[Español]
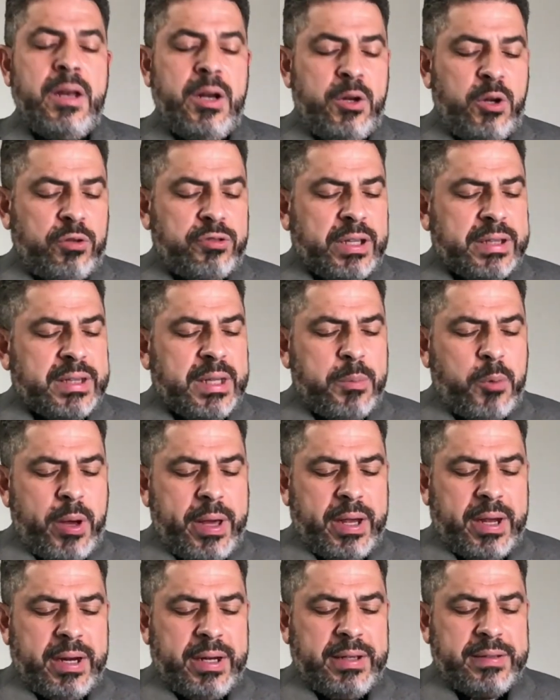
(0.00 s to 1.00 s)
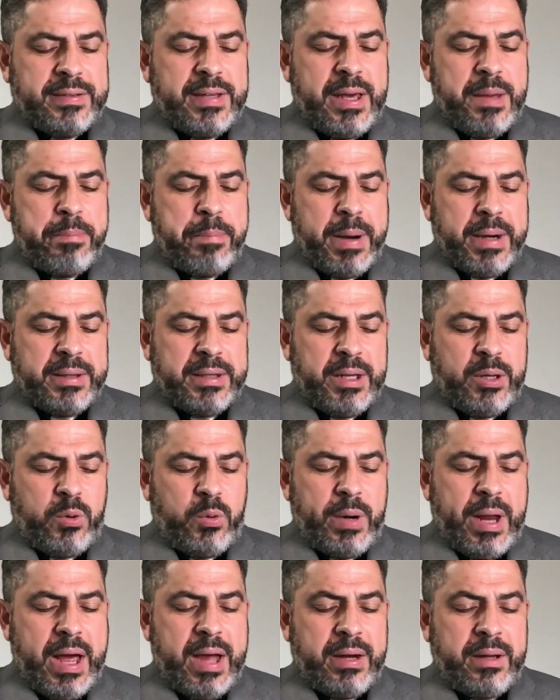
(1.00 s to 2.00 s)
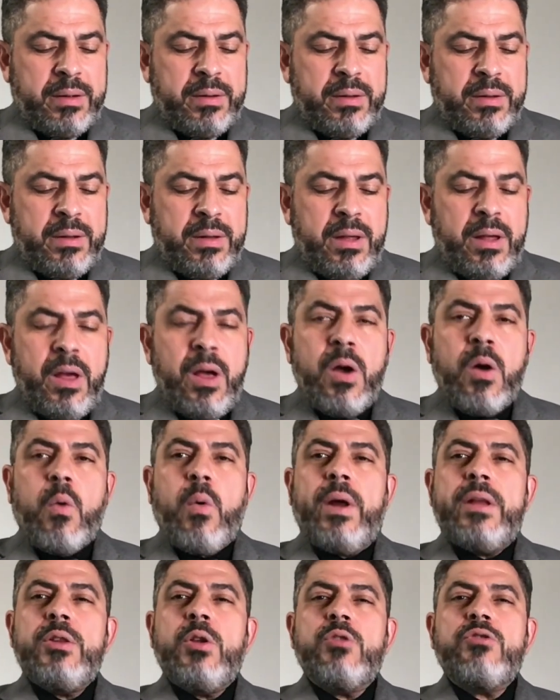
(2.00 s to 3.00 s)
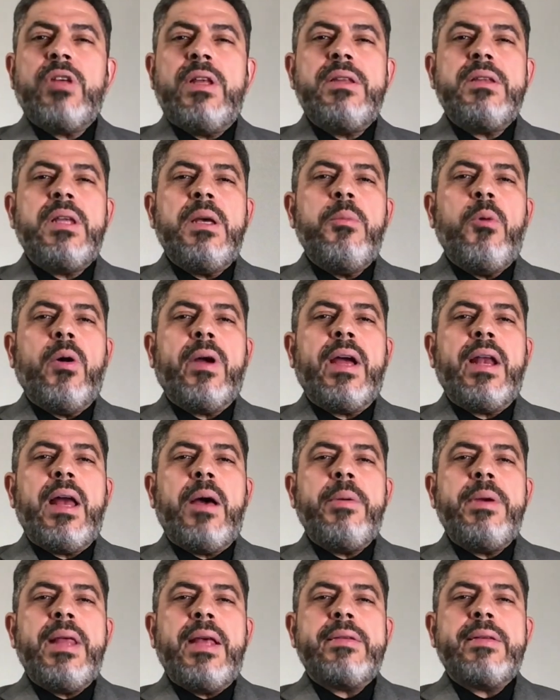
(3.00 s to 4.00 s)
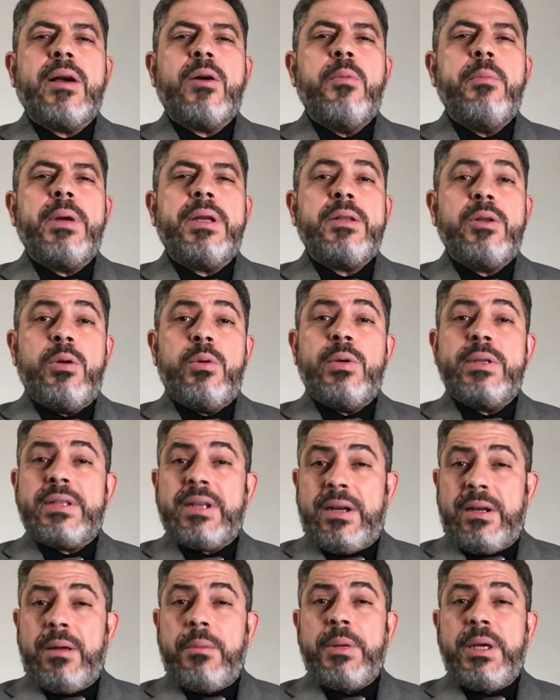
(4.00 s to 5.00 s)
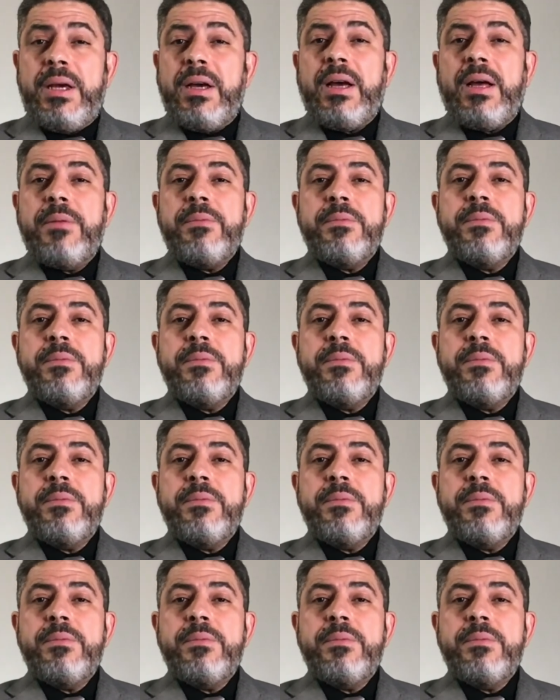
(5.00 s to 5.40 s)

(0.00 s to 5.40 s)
Nos sentimos en crisis en particular cuando sentimos que la vida se ha convertido en nuestra enemiga.